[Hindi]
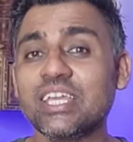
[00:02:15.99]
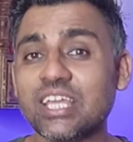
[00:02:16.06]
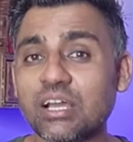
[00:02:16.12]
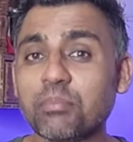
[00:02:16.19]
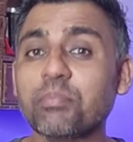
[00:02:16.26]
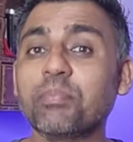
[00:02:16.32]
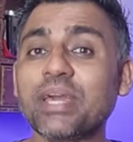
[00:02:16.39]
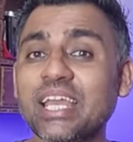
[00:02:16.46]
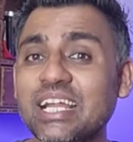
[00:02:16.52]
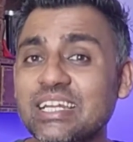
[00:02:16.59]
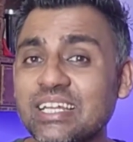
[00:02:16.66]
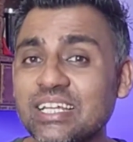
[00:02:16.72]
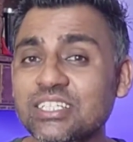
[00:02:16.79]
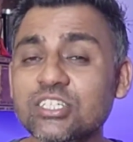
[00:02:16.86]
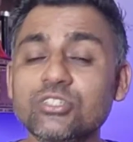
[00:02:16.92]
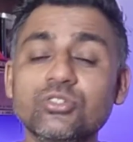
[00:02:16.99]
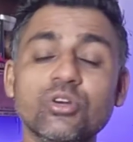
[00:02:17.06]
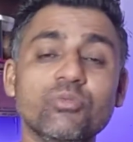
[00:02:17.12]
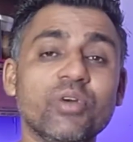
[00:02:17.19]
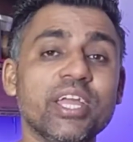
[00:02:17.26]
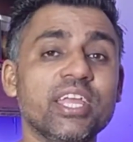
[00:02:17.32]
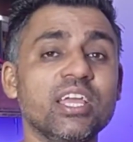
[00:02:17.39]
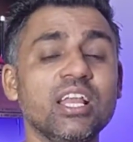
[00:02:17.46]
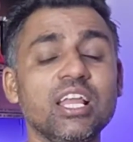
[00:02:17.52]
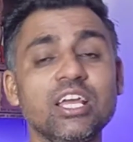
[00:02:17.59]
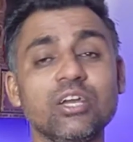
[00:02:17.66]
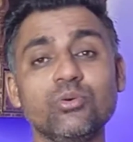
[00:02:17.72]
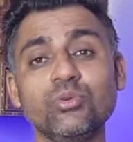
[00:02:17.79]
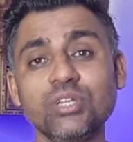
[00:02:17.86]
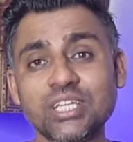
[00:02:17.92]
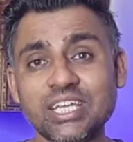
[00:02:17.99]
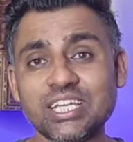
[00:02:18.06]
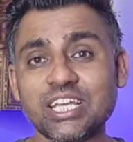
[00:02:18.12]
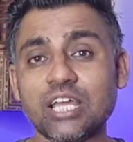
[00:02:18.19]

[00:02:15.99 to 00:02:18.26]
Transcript: या पैरा ट्रांजिट जो व्हीकल है उनके